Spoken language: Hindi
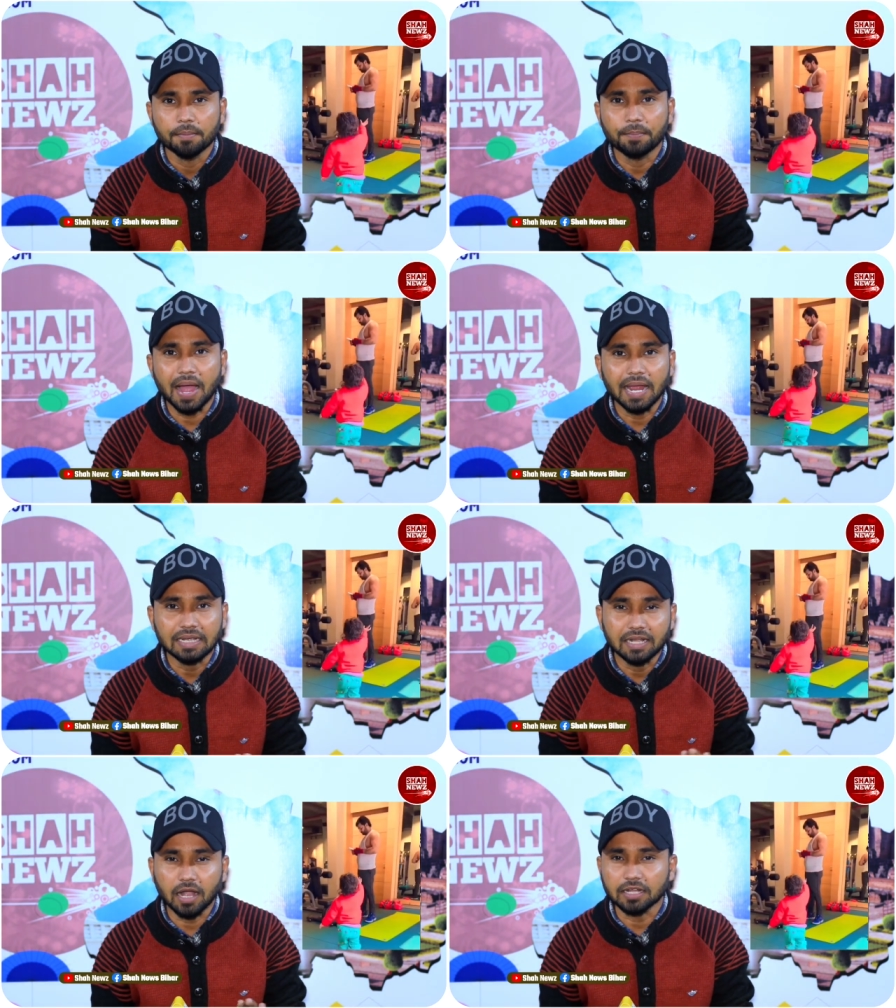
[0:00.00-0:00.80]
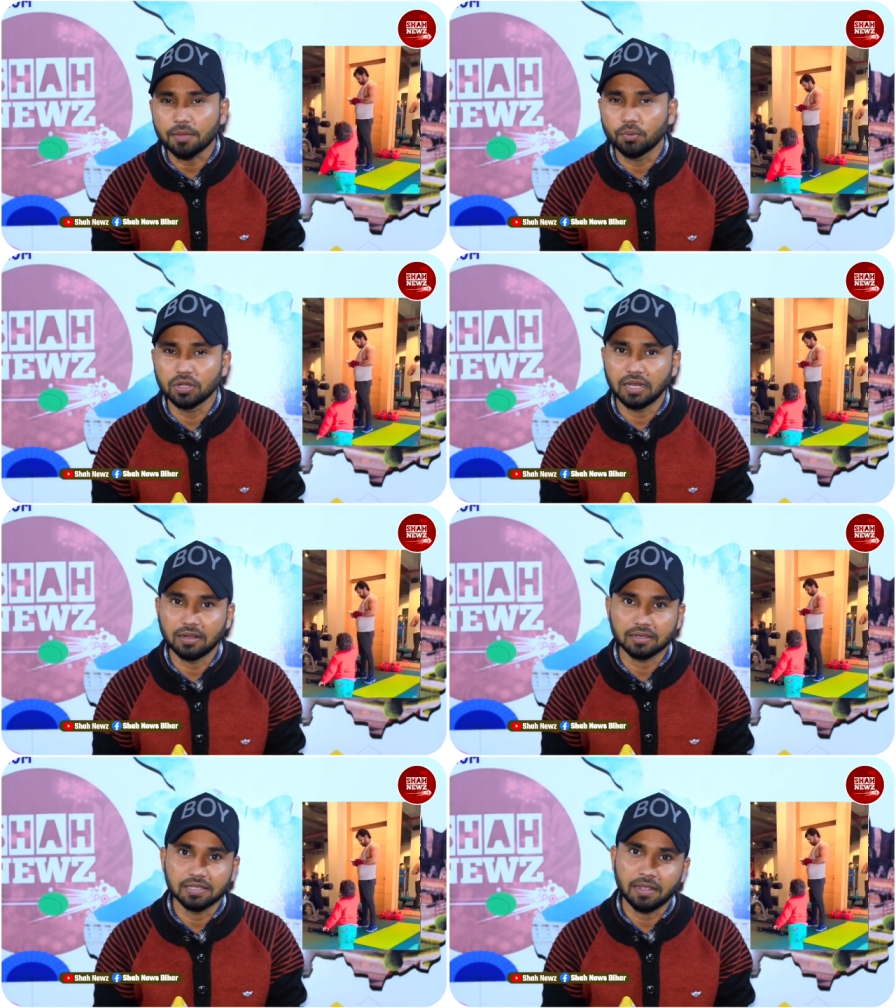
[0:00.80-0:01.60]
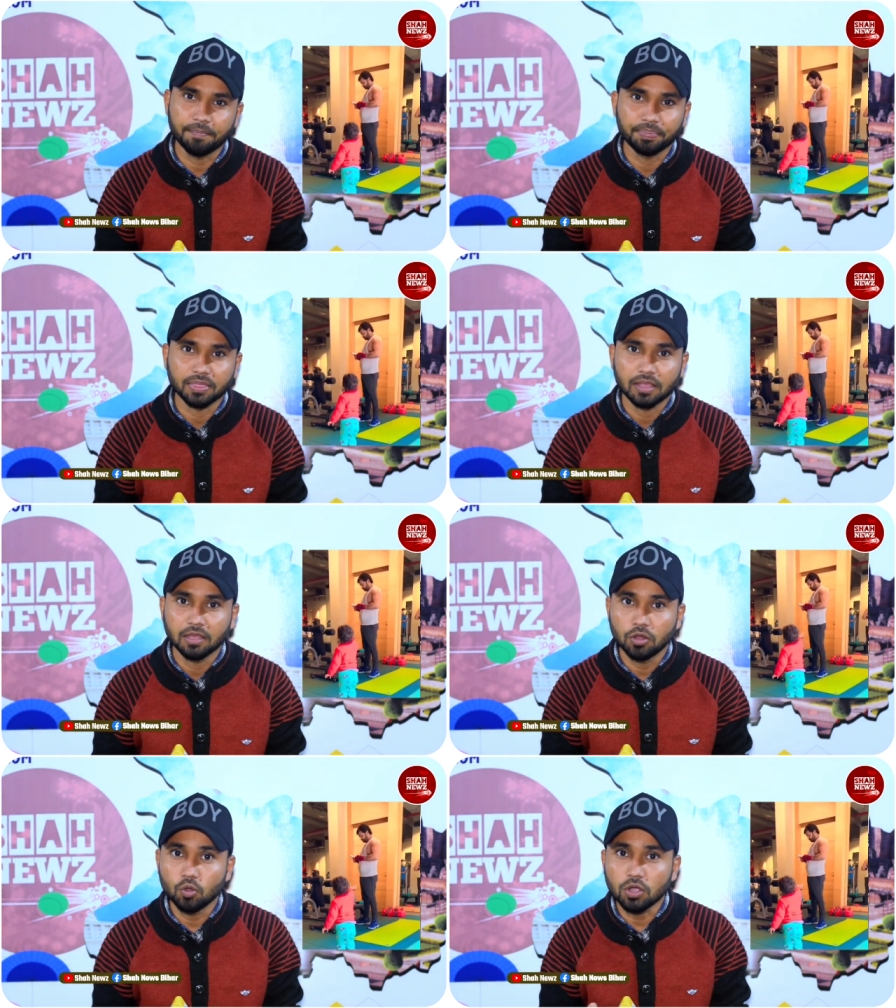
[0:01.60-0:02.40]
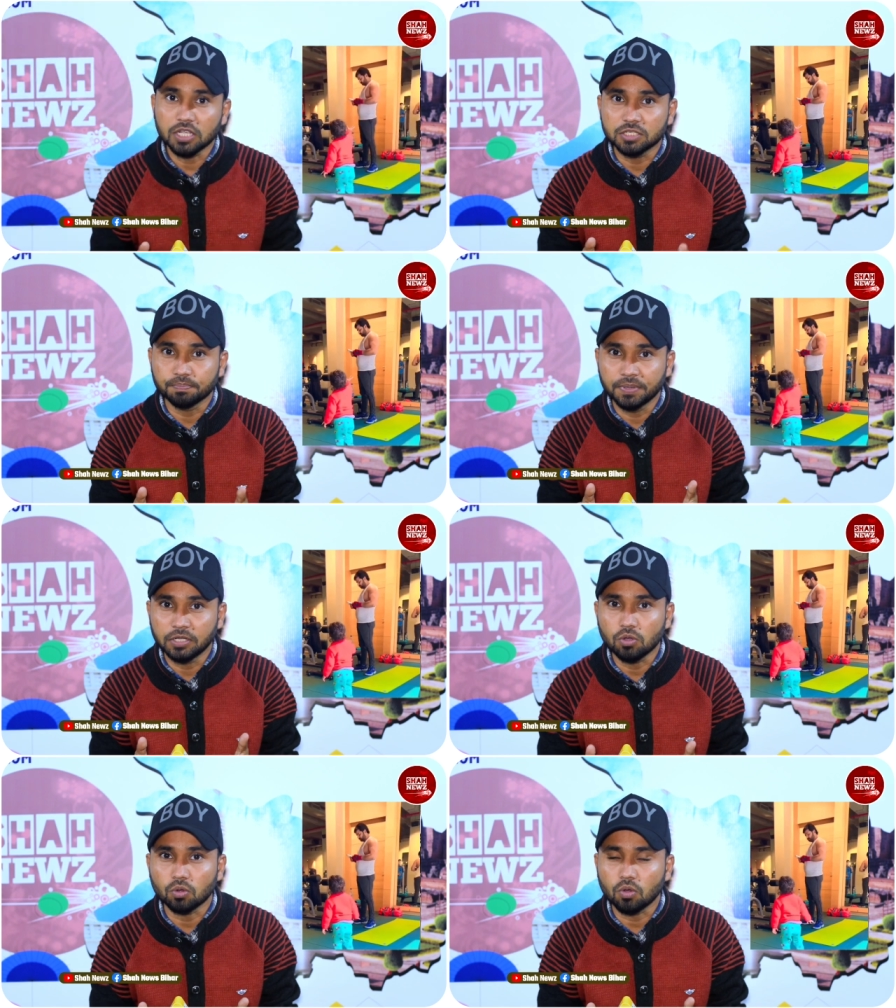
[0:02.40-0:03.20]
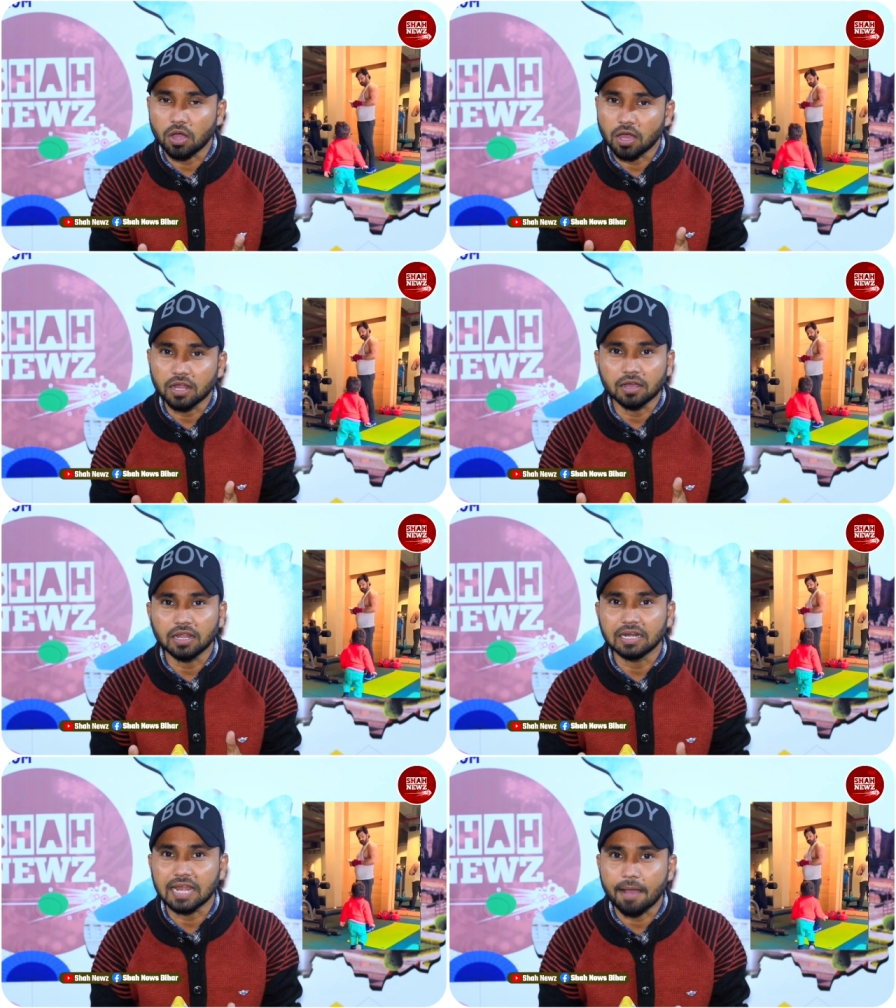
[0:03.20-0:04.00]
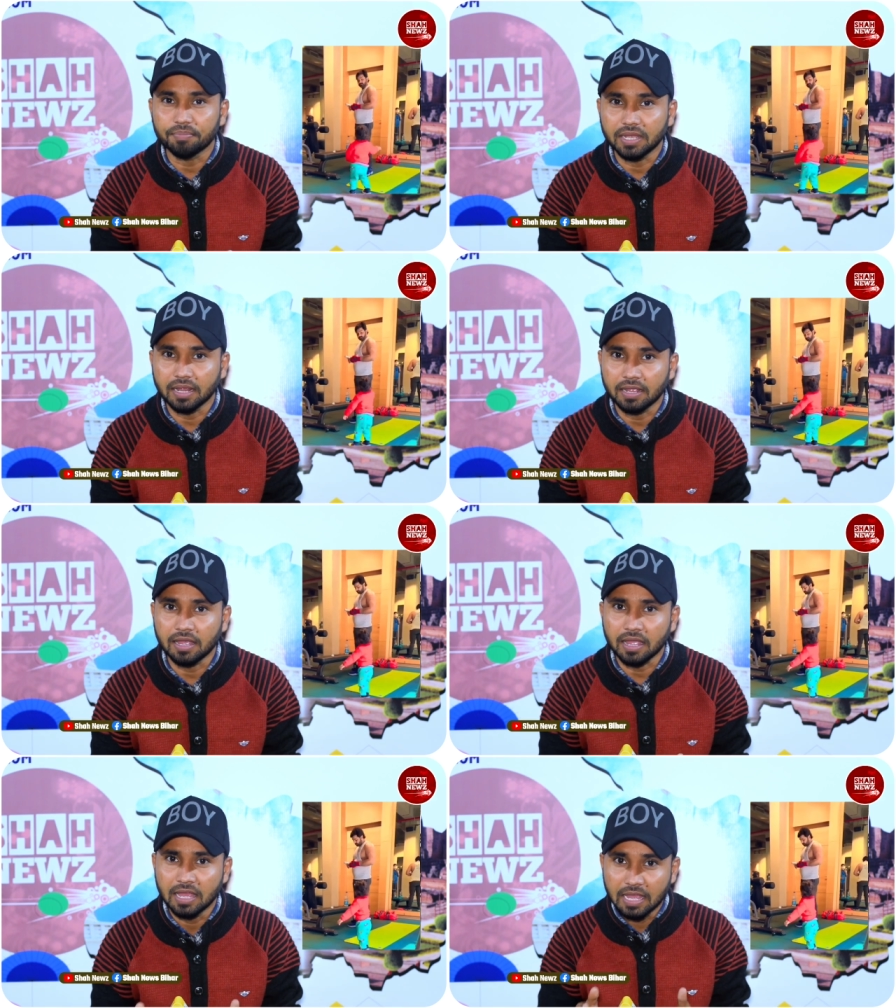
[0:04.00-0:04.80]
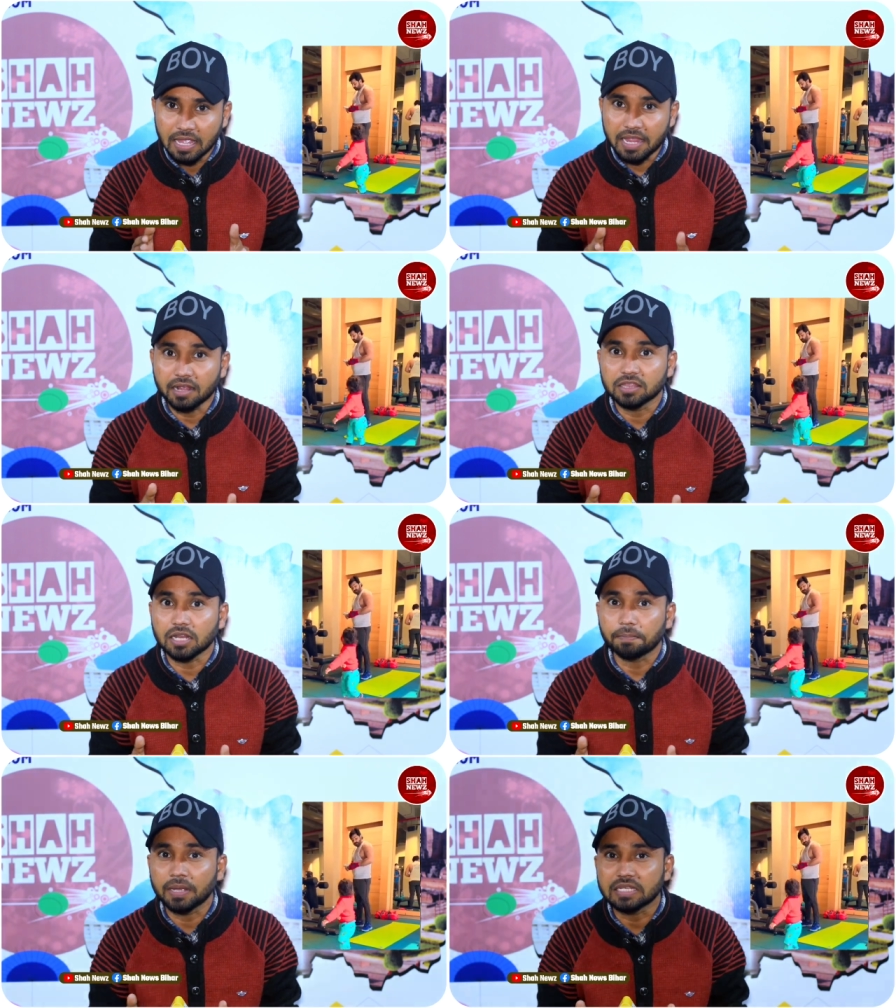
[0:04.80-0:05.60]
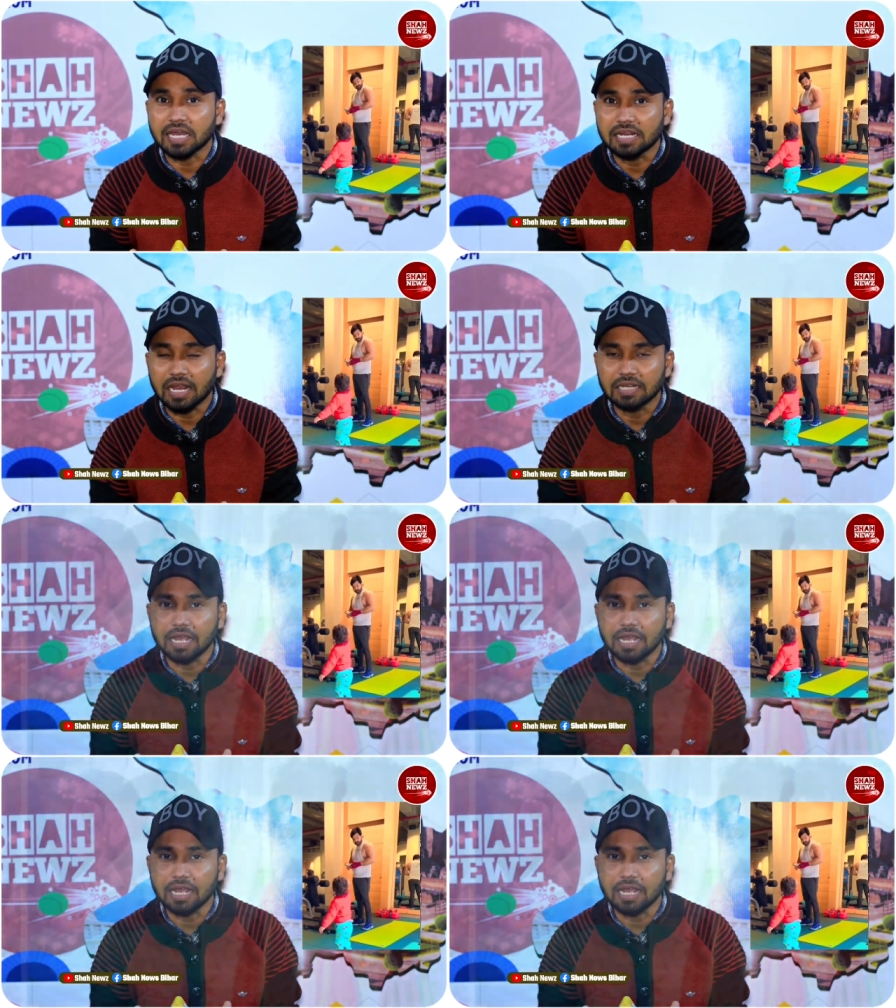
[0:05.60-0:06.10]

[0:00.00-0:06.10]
बाय टाटा बोलने लगती हैं लोग इस वीडियो को अलग अलग नाम दे रहे हैं एक तरफ खेसारी लाल